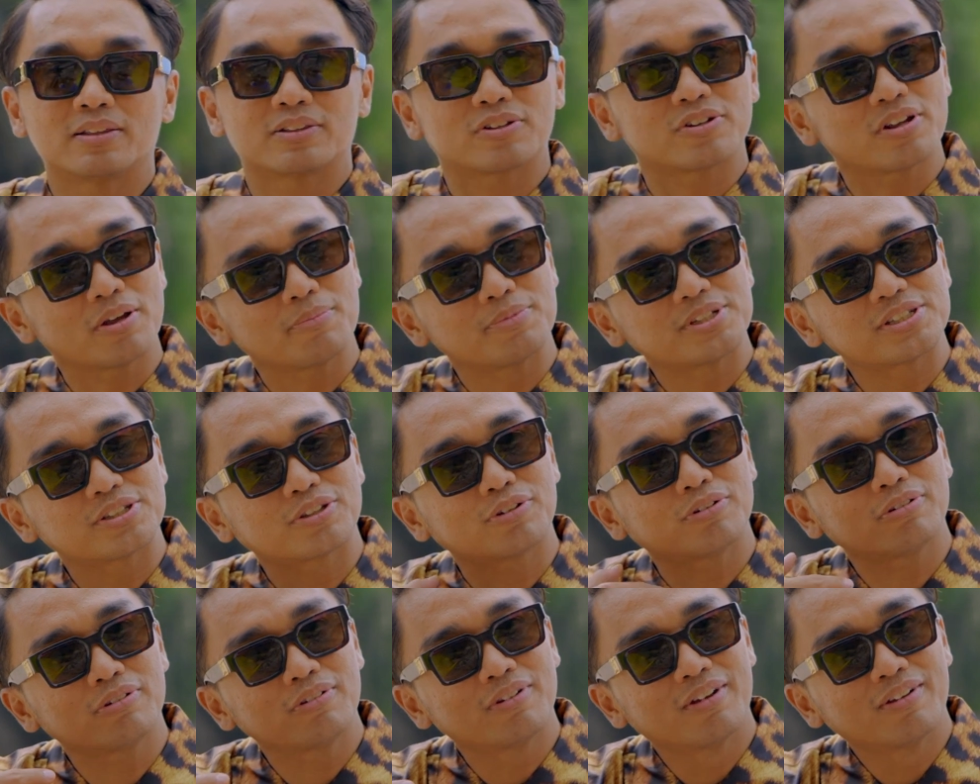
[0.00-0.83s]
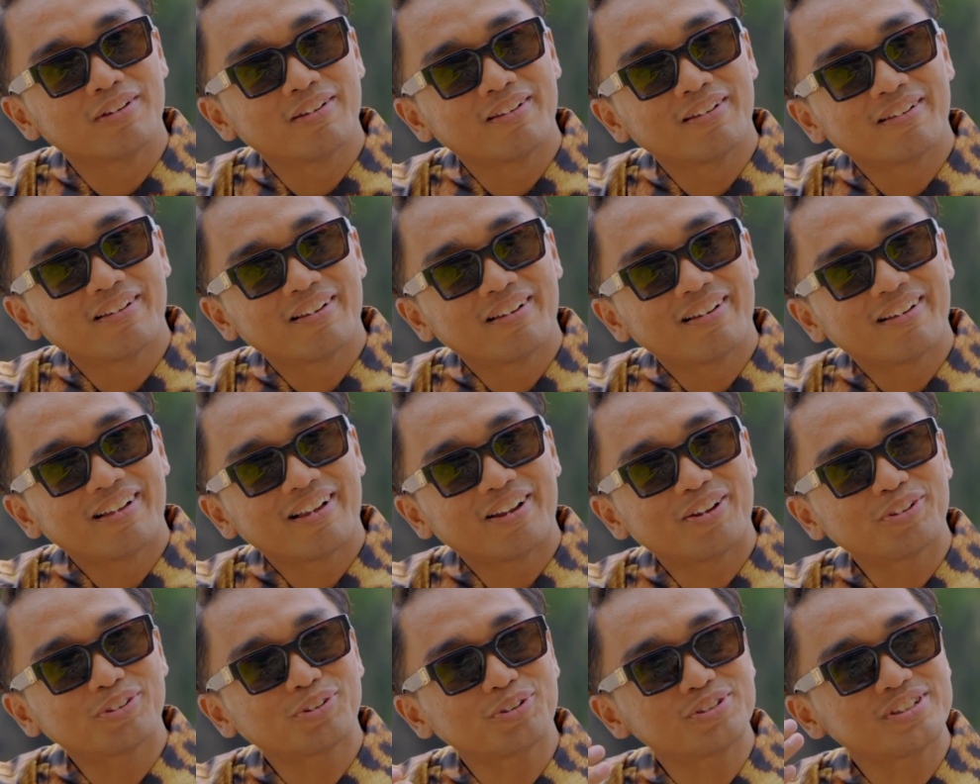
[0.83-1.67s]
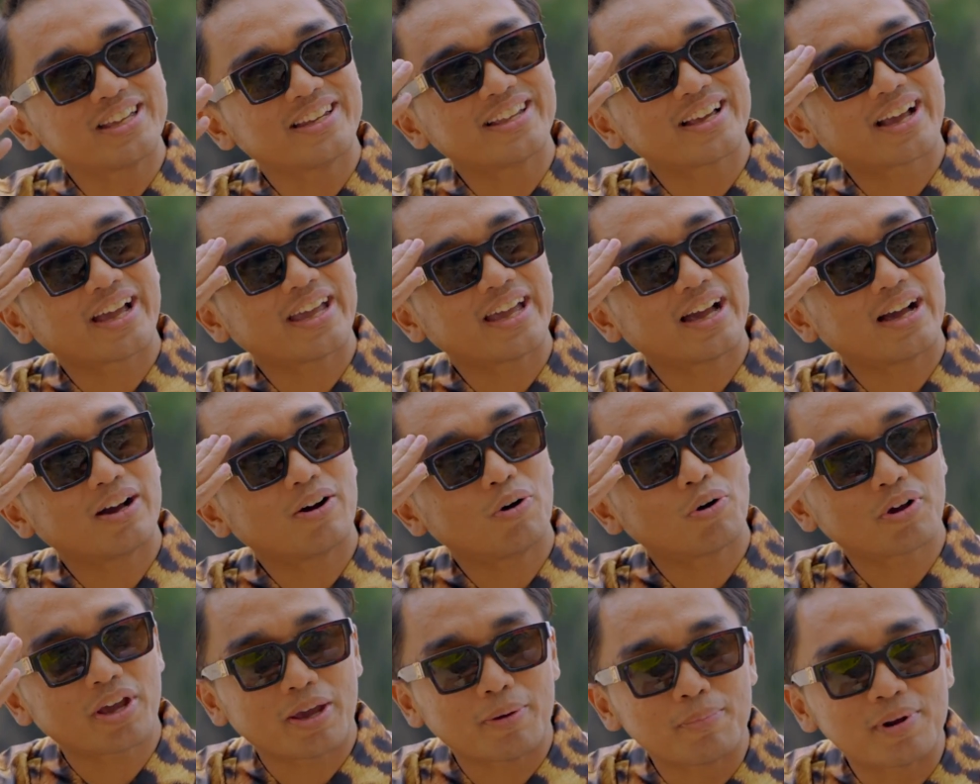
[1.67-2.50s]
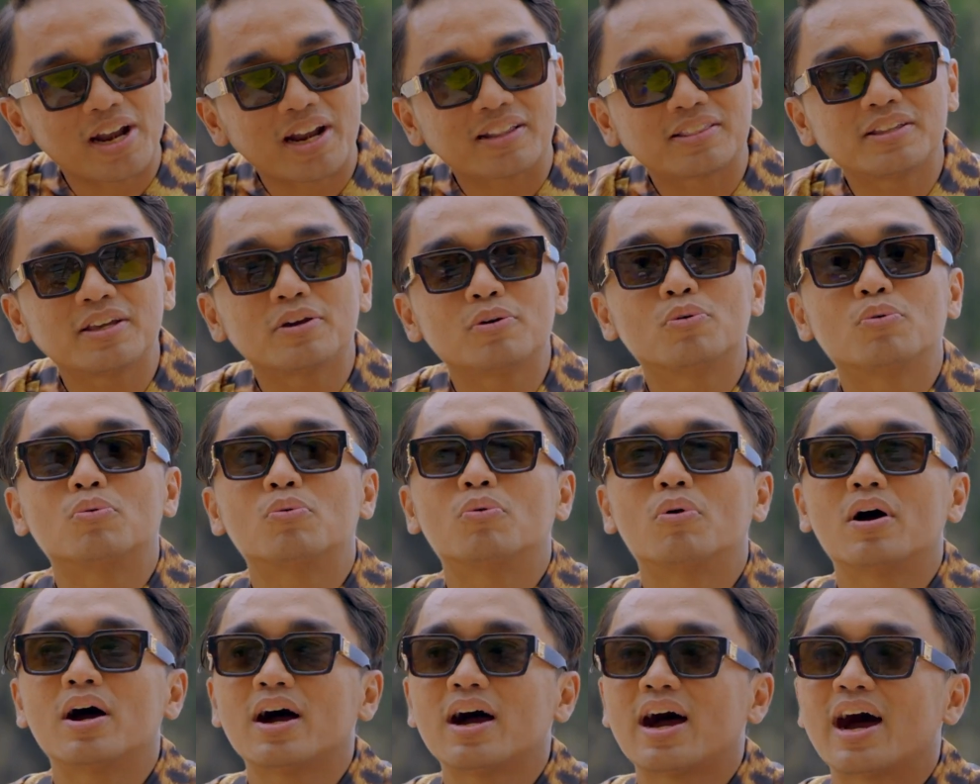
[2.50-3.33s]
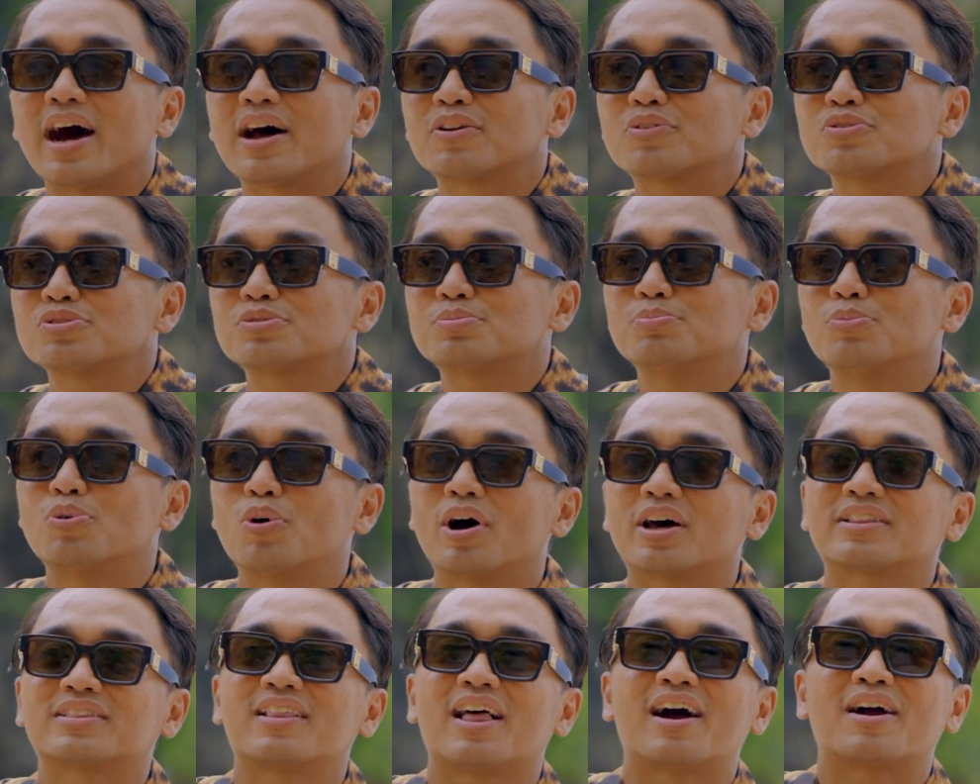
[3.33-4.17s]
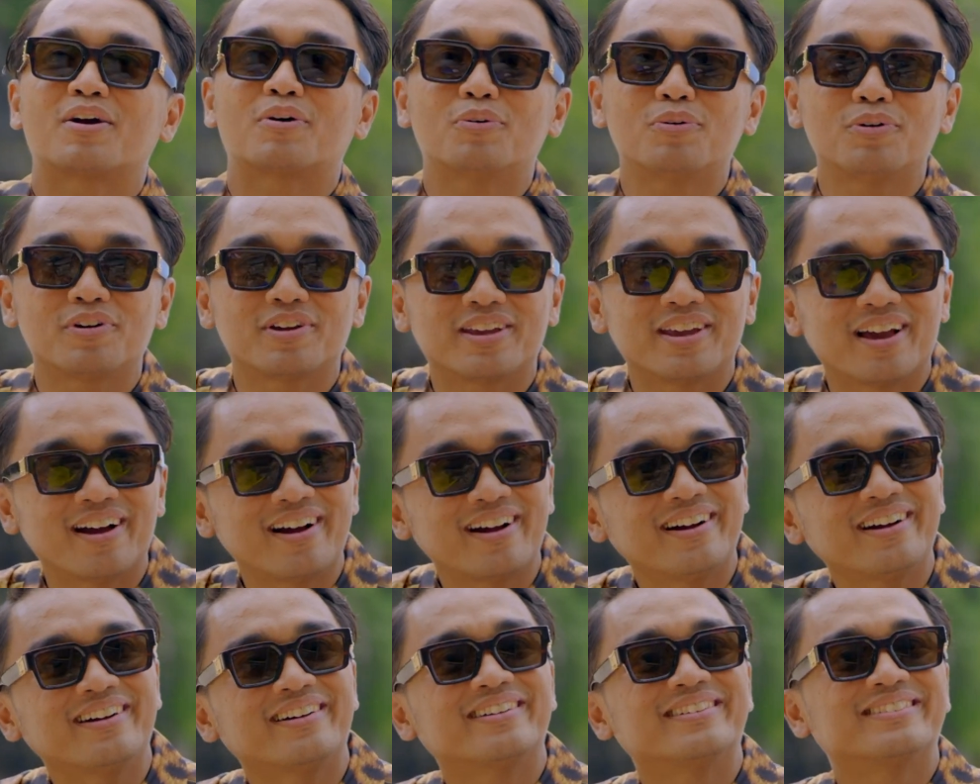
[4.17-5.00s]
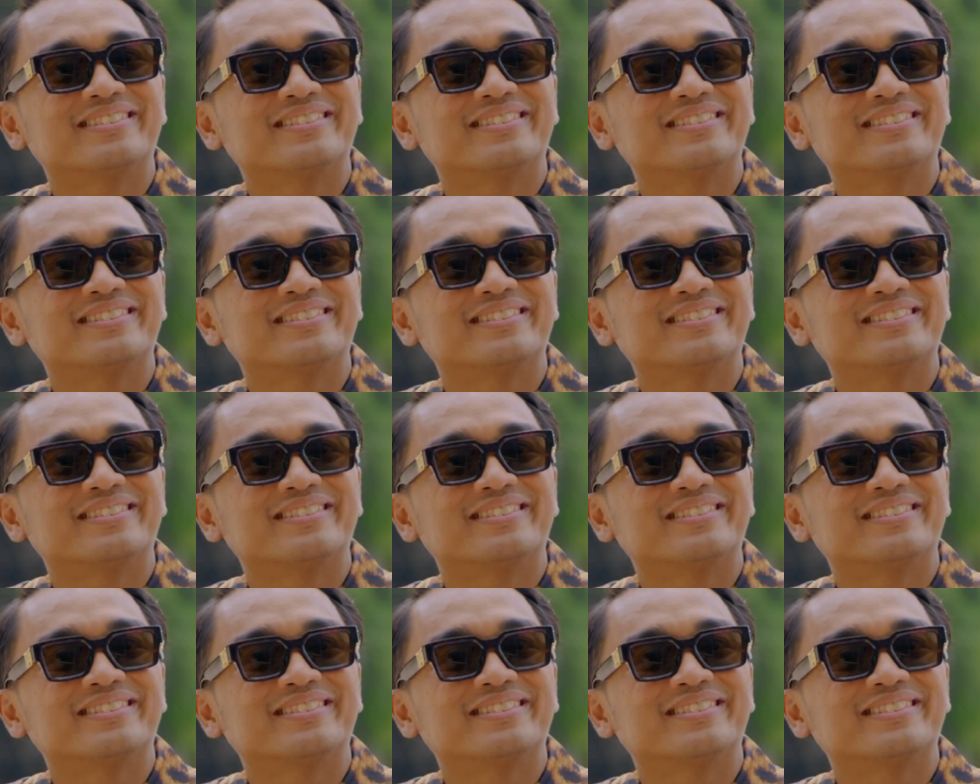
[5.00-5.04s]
Terus habis itu lu tuh jadi kayak, oke okay, berarti gue harus buat lagu yang